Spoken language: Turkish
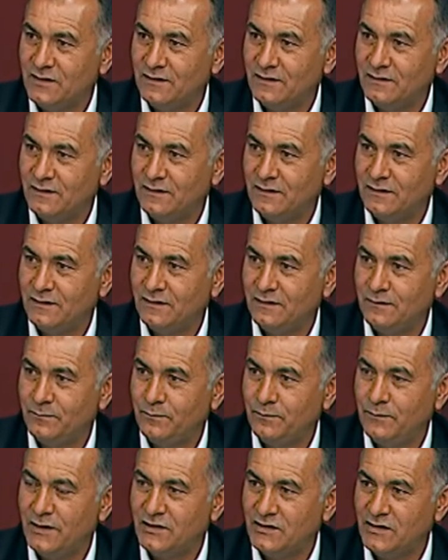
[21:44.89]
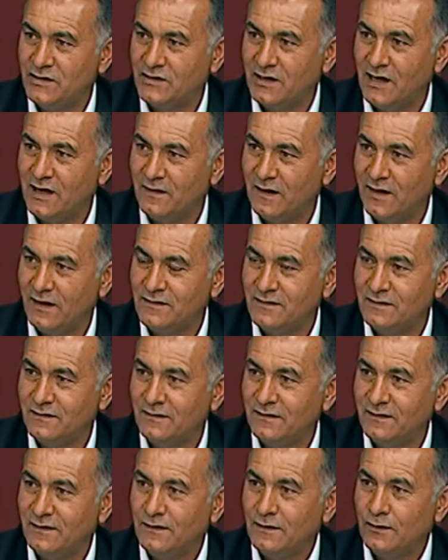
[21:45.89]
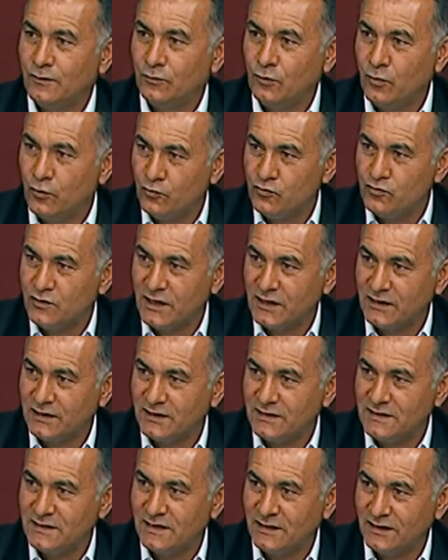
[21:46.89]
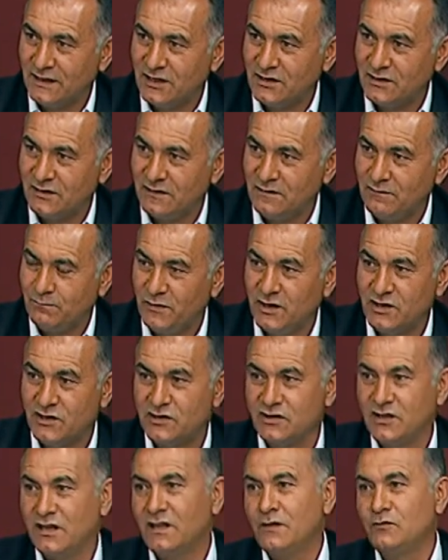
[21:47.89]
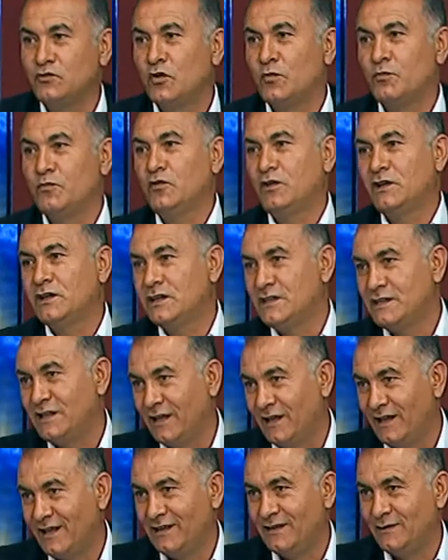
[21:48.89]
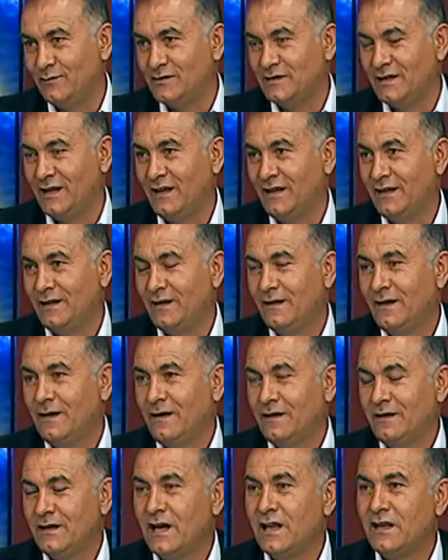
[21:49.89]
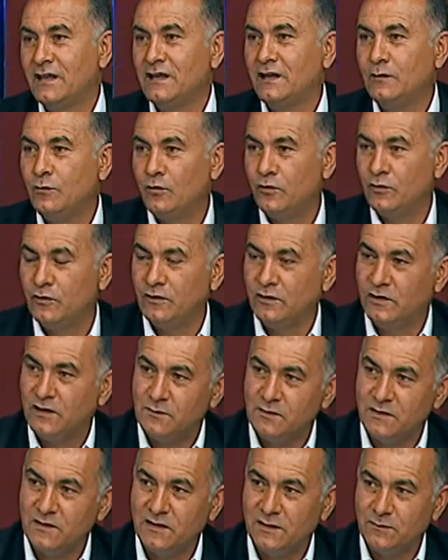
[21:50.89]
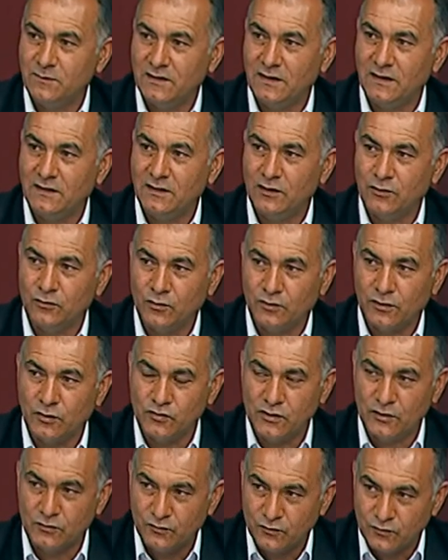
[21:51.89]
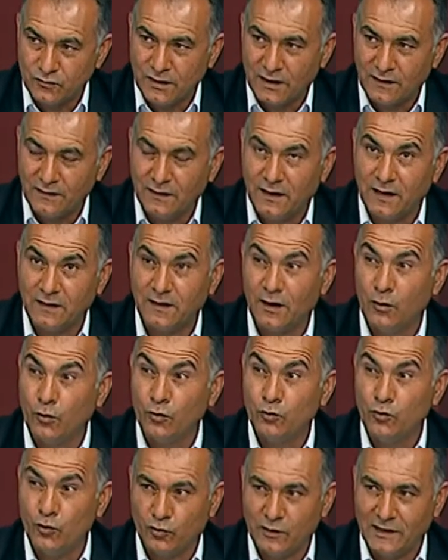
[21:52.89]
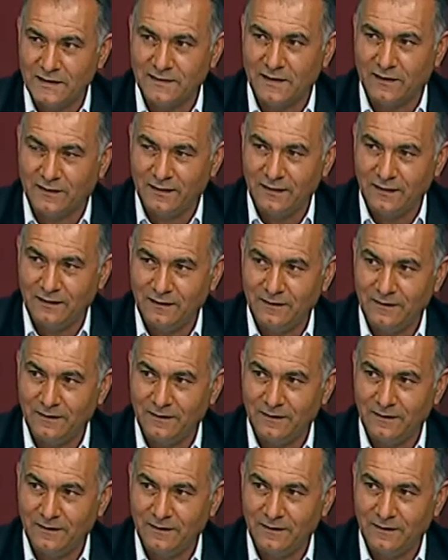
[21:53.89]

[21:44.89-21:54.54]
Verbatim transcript: 5. E, aydayız. Hı 4. ay krizle geçti. 5. ayda çok büyük krizle geldi bize. Yani yıl boyu 2020'de 2.3'e süt sattık. Hatta 14 ay sattık.